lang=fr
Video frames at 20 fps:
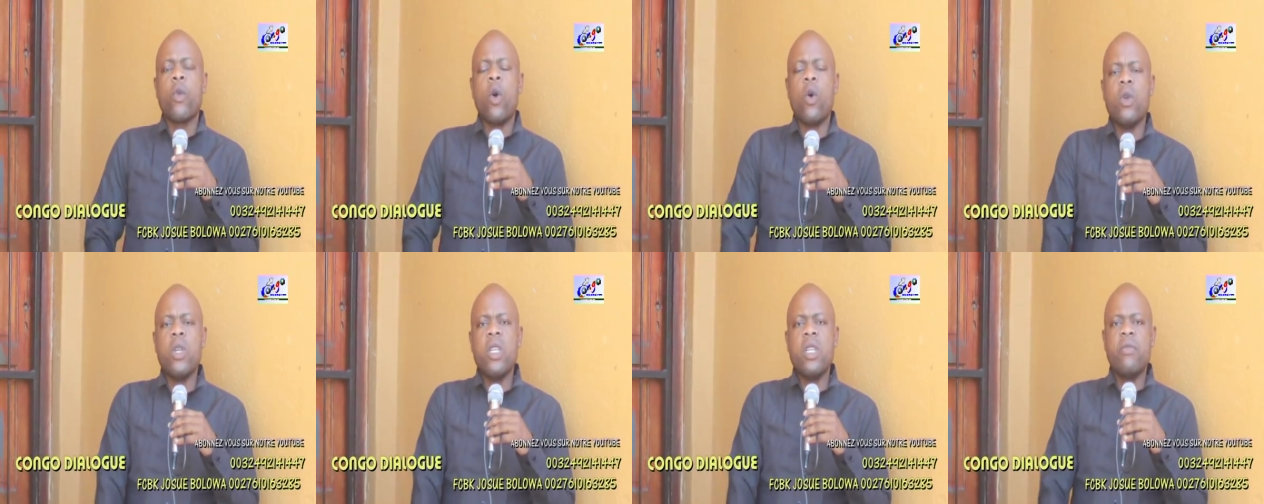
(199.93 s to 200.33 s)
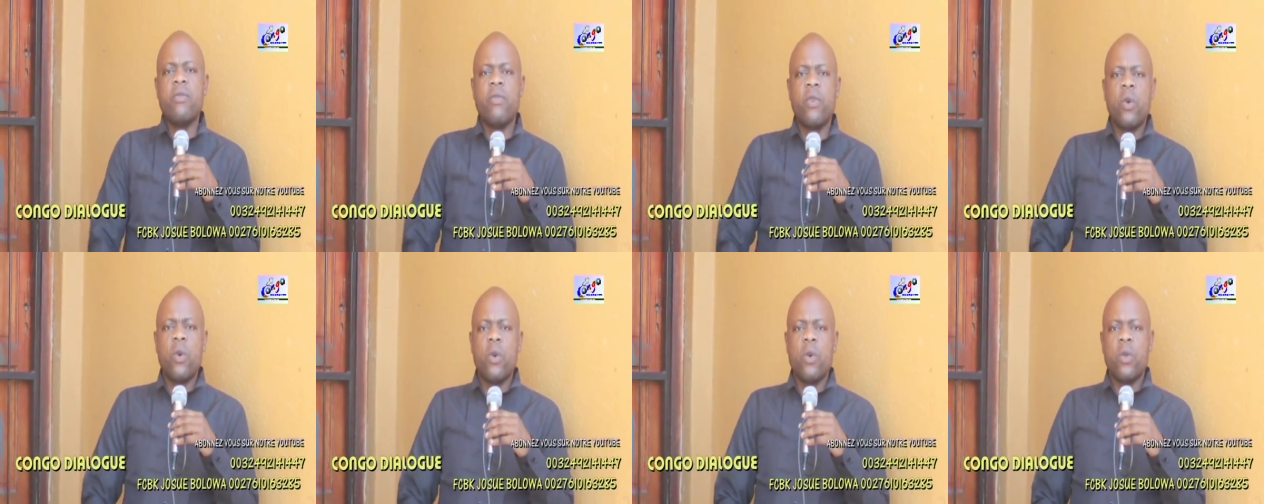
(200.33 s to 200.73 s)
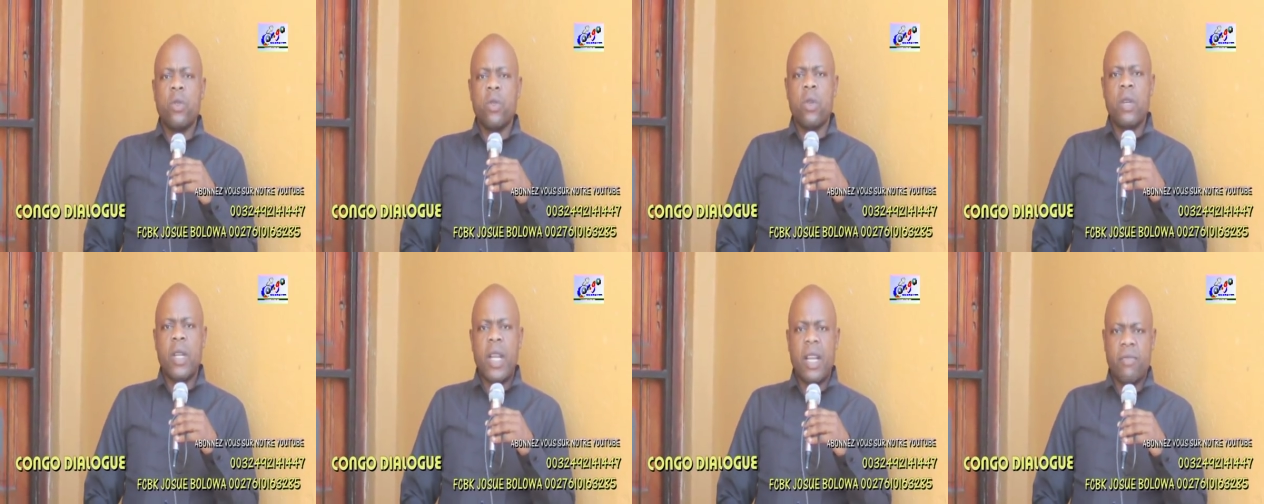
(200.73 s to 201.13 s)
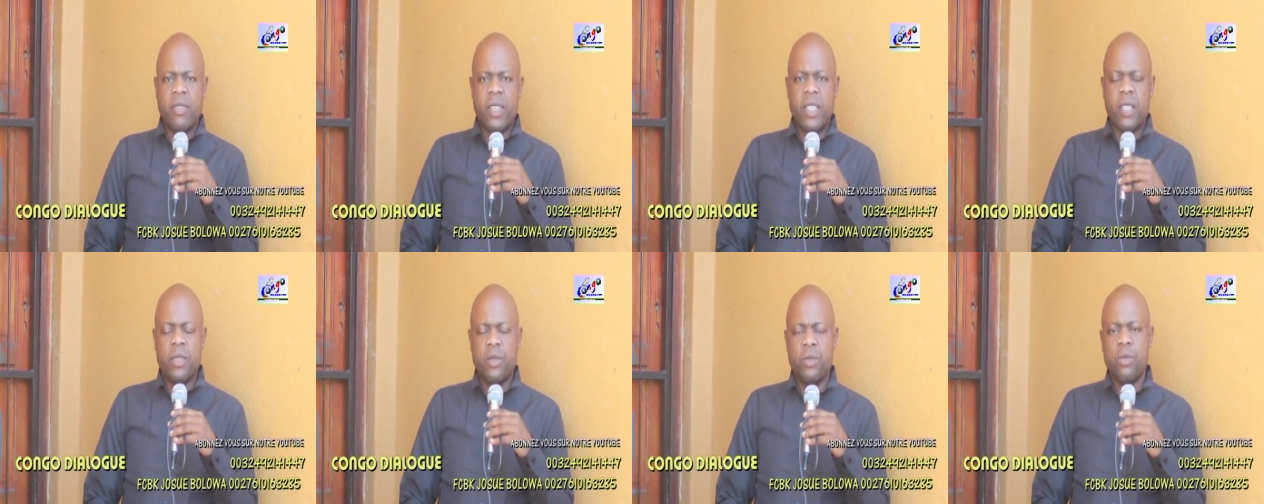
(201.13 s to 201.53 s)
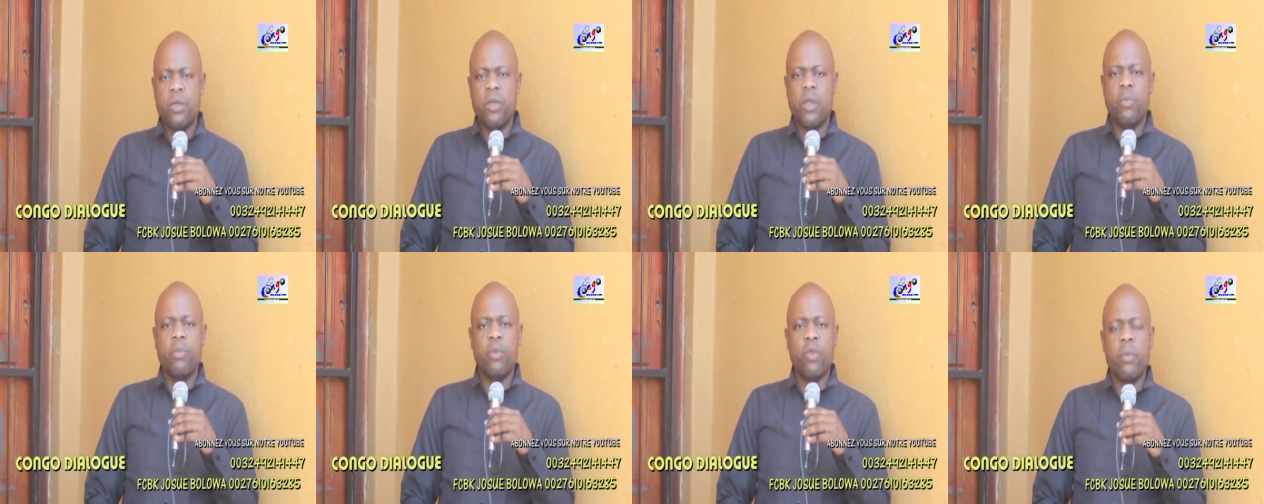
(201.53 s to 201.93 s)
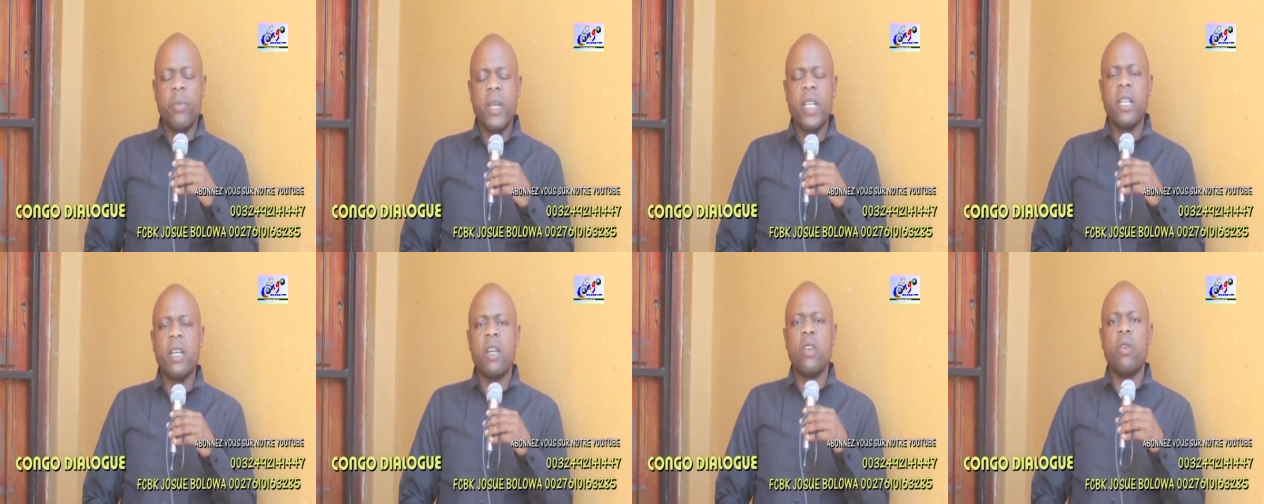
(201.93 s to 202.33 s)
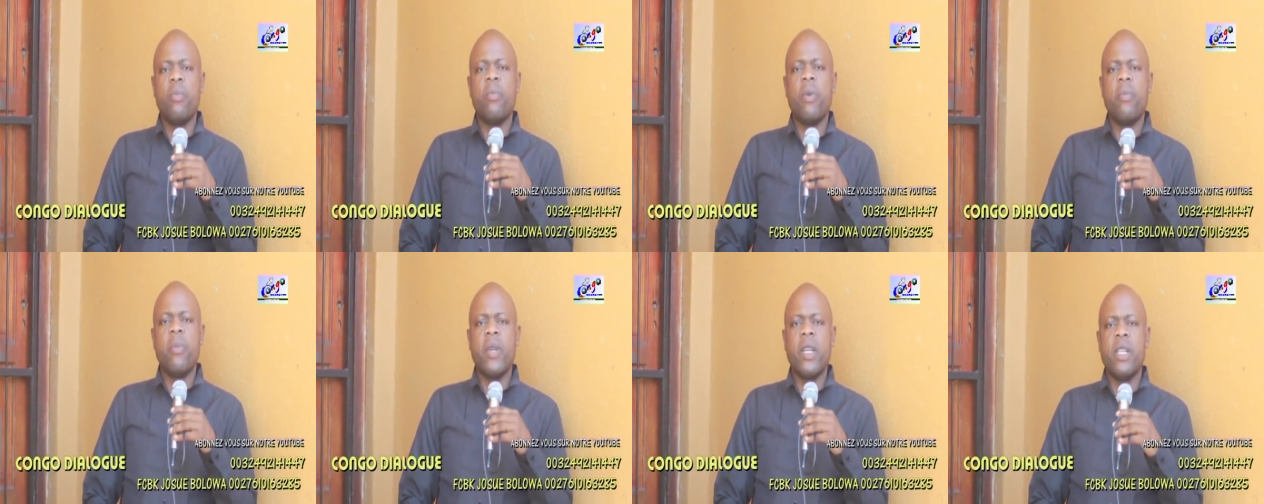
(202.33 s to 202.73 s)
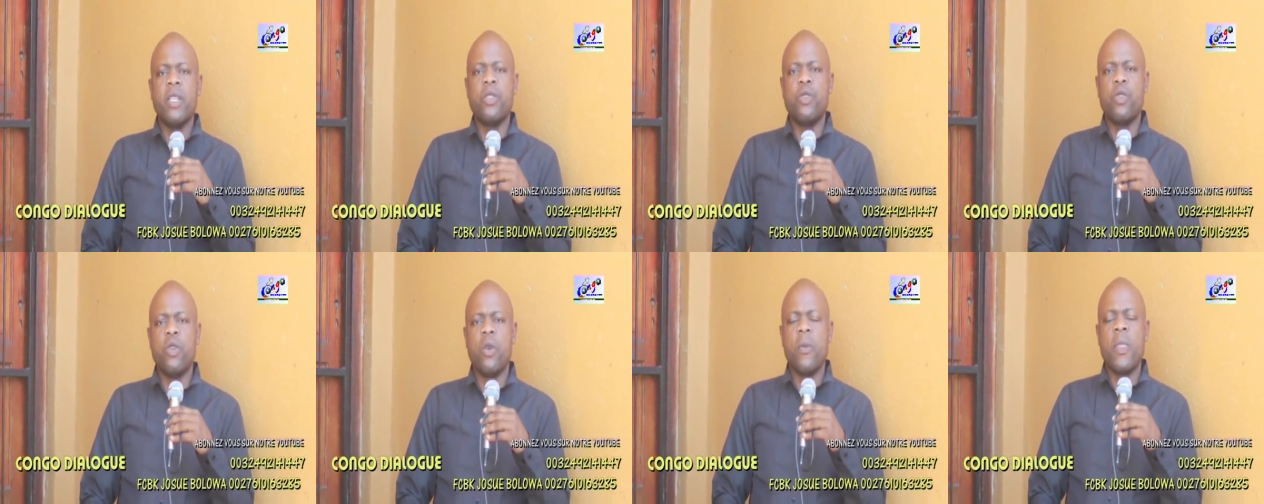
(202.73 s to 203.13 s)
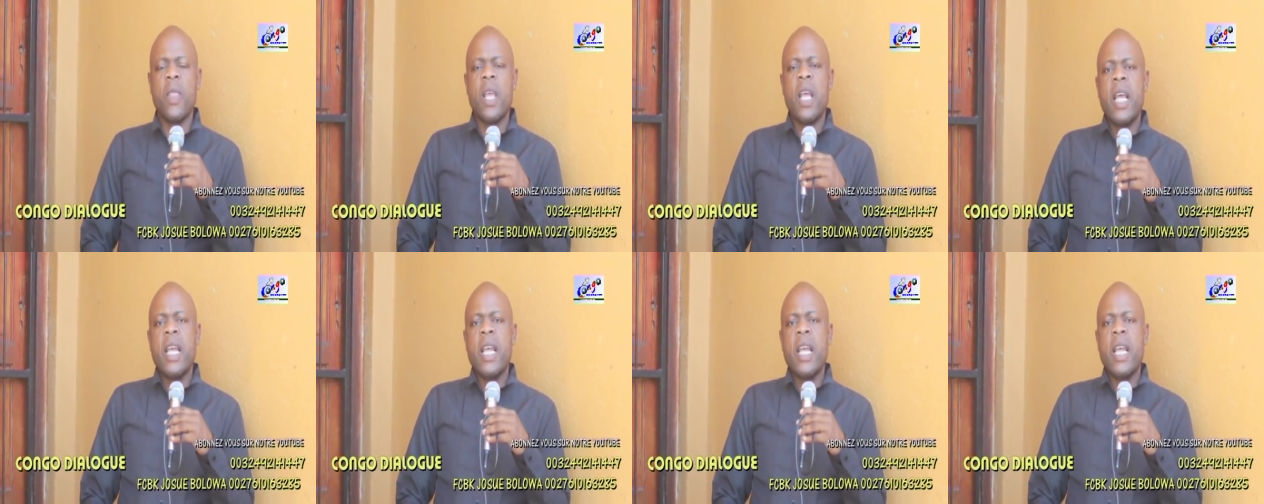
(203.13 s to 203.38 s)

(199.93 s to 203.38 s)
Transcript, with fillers: au niveau de l'Afrique du Sud pour bénir le peuple des dieux